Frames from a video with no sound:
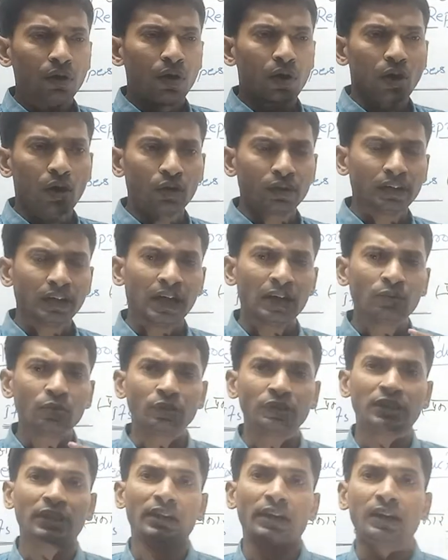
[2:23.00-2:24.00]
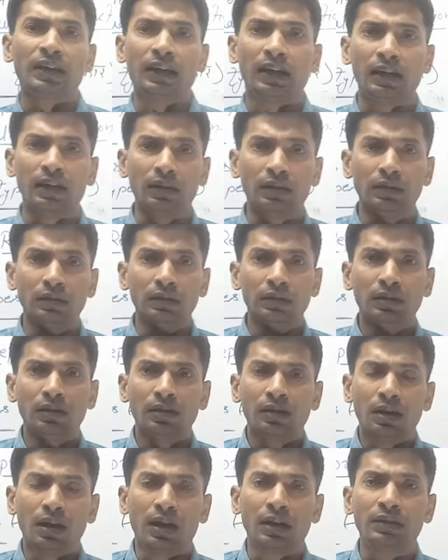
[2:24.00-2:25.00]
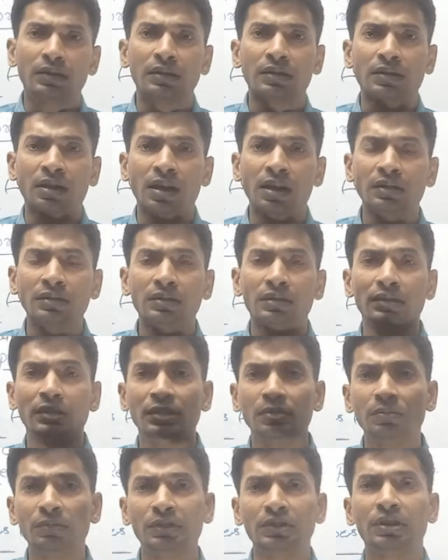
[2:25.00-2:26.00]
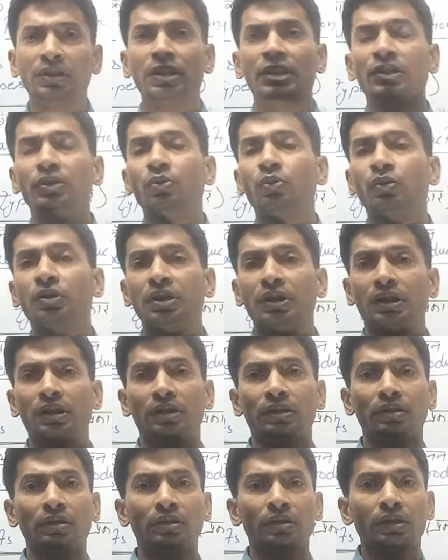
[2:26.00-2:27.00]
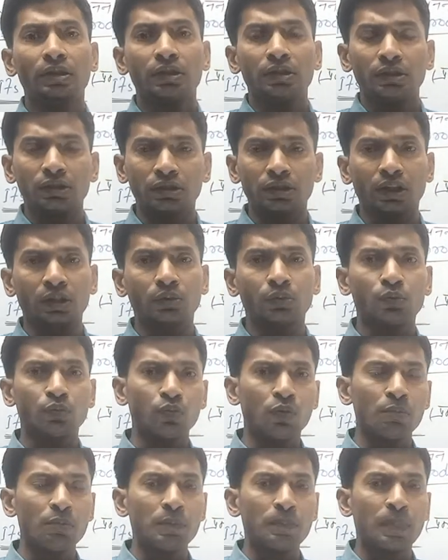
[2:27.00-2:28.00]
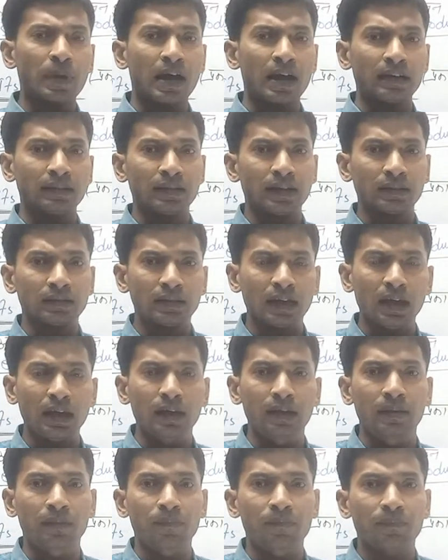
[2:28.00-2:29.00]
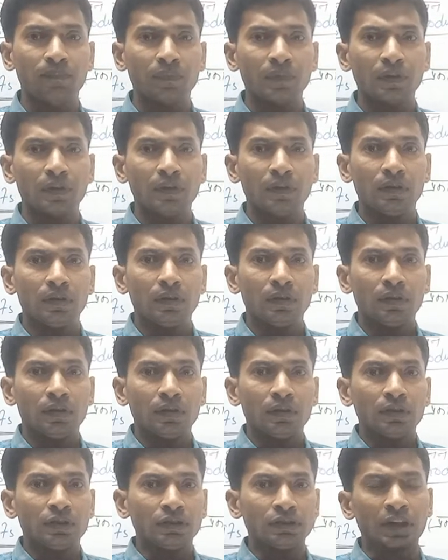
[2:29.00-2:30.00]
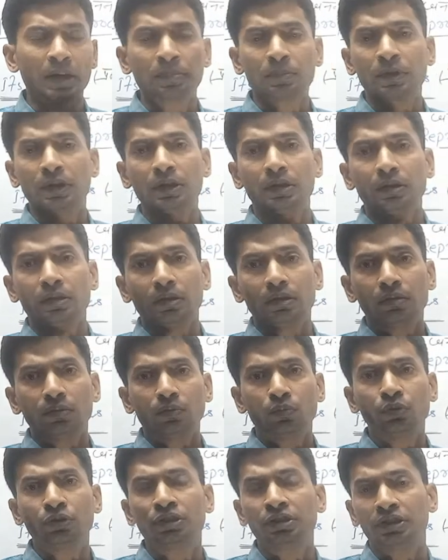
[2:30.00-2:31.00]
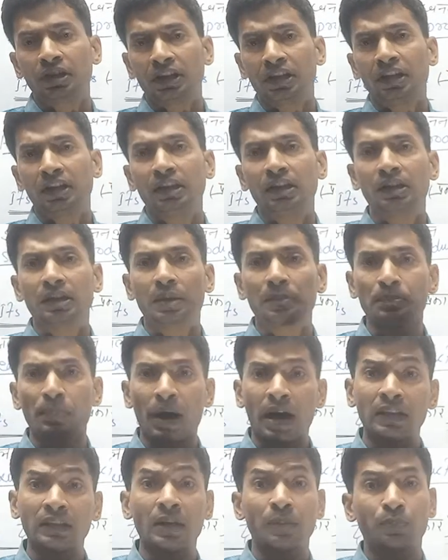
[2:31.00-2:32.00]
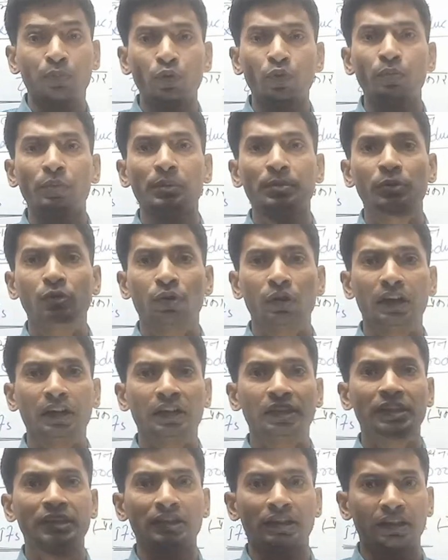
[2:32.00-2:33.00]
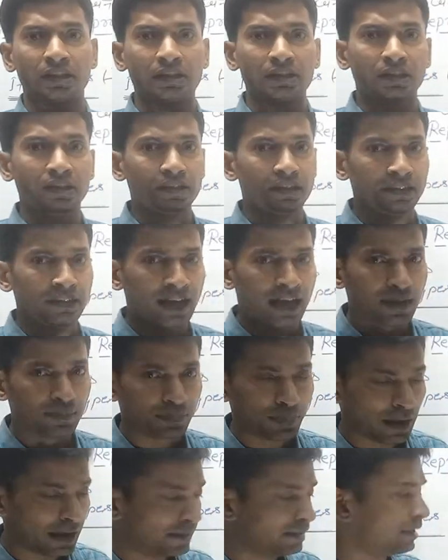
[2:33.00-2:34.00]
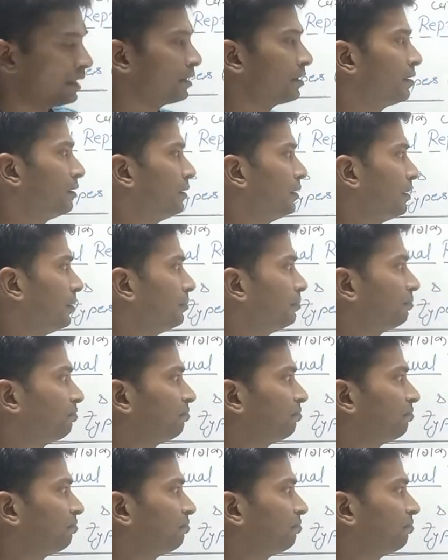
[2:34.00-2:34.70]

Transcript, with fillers: और यह जो जनन है अधिकांश निम्न श्रेणियों के जंतुओं में पाया जाता है जबकि उच्च श्रेणी के पादपों में भी अलैंगिक जनन की क्रियाएं पाई जाती है